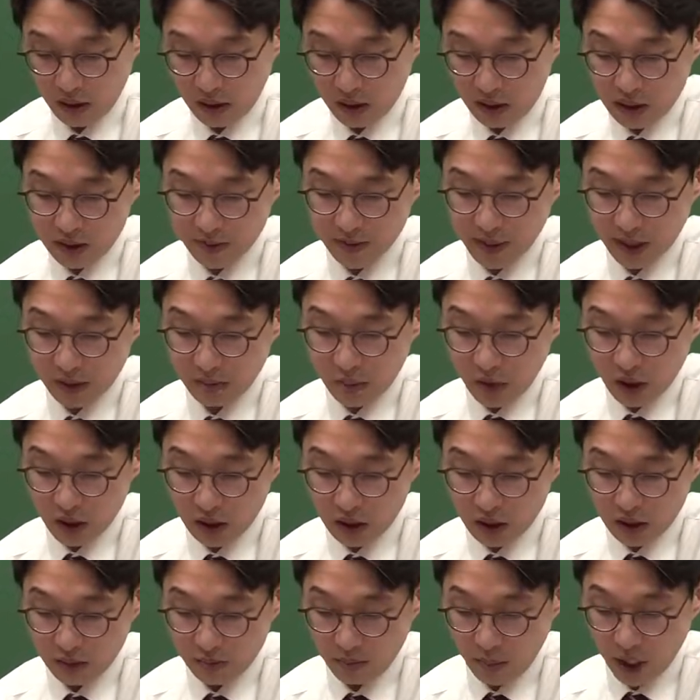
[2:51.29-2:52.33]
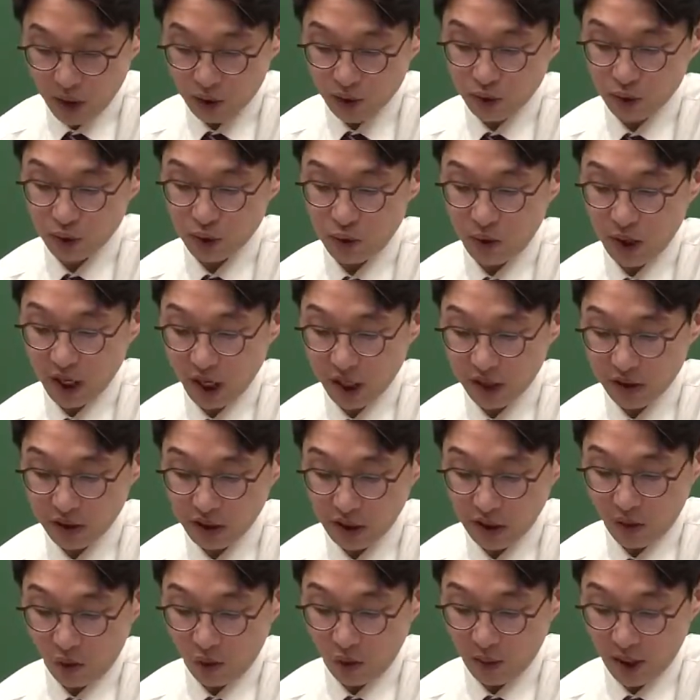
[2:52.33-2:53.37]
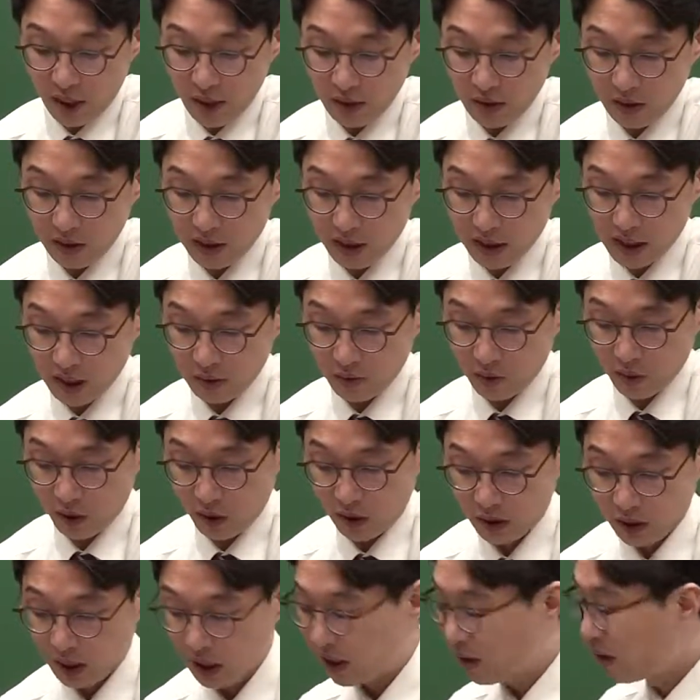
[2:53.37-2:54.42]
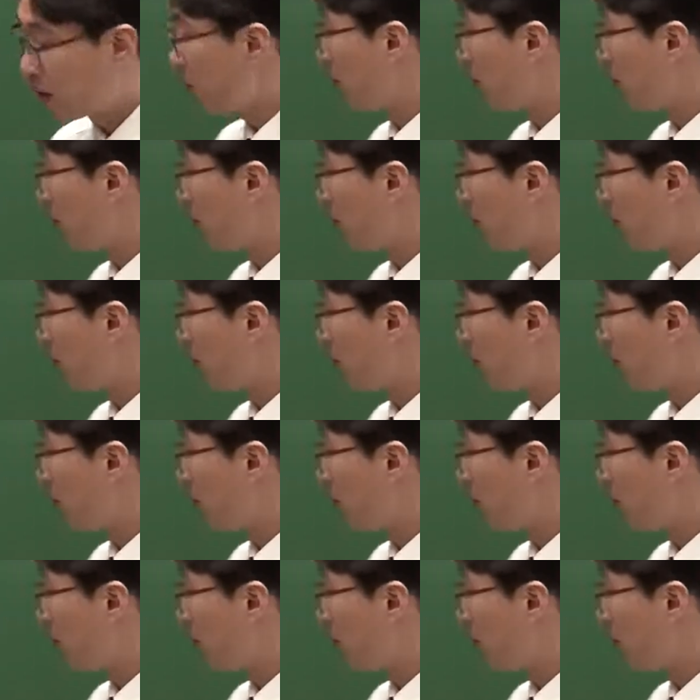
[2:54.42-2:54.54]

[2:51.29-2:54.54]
23번은 매출 회계 처리 올바른 걸 찾아보래요. 그러니까